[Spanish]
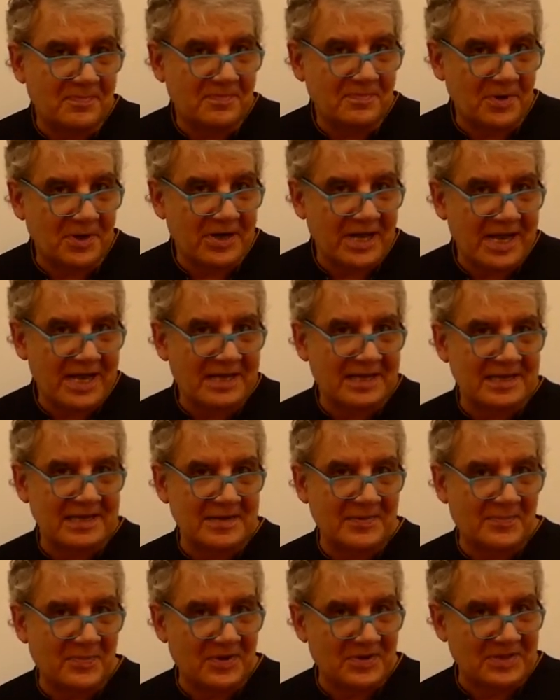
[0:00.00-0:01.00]
por
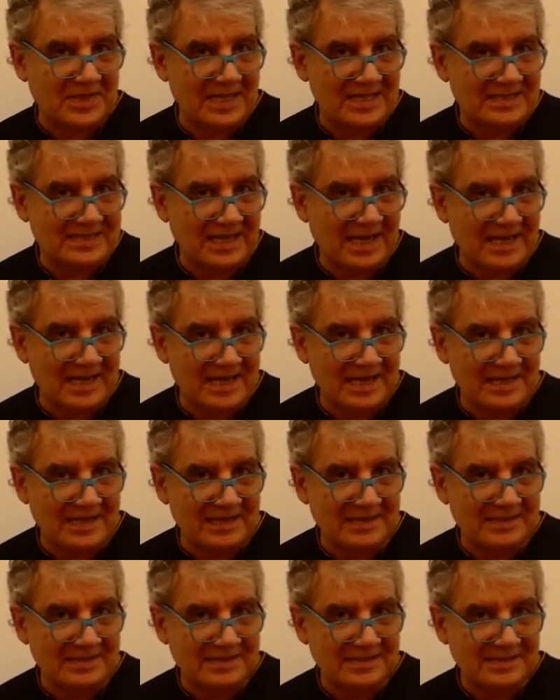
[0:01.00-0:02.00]
x por delta
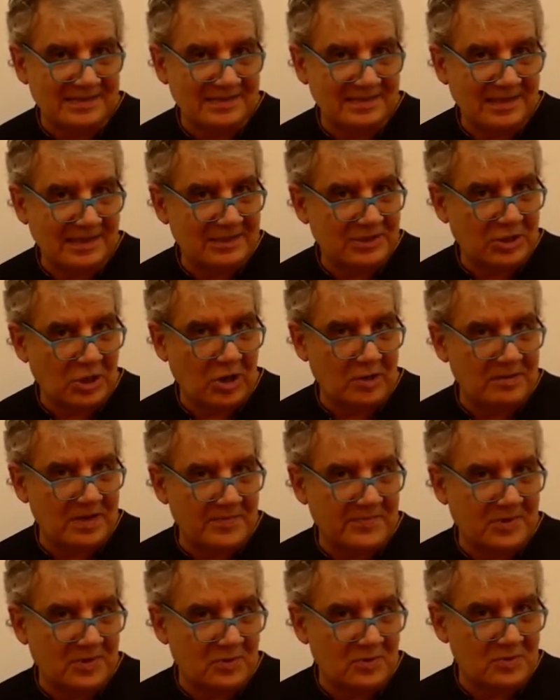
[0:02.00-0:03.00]
x, el
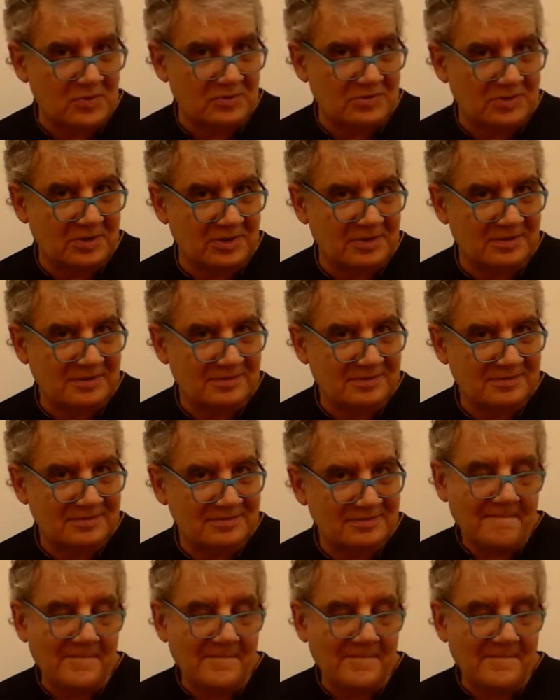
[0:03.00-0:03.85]
doble producto,